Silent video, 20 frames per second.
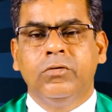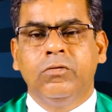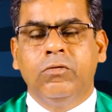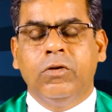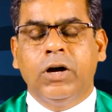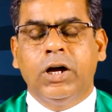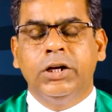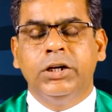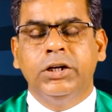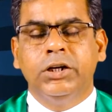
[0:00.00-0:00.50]

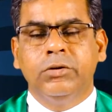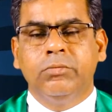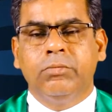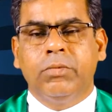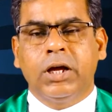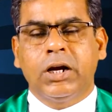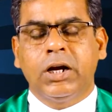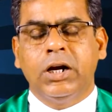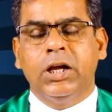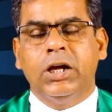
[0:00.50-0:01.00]
వానిని
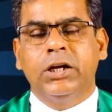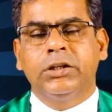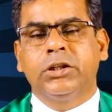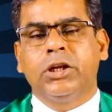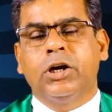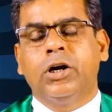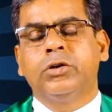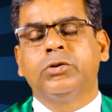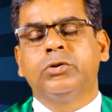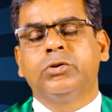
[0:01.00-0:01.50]
మరలా
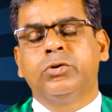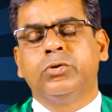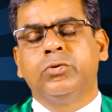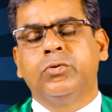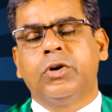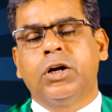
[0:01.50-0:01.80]
తాగుతూ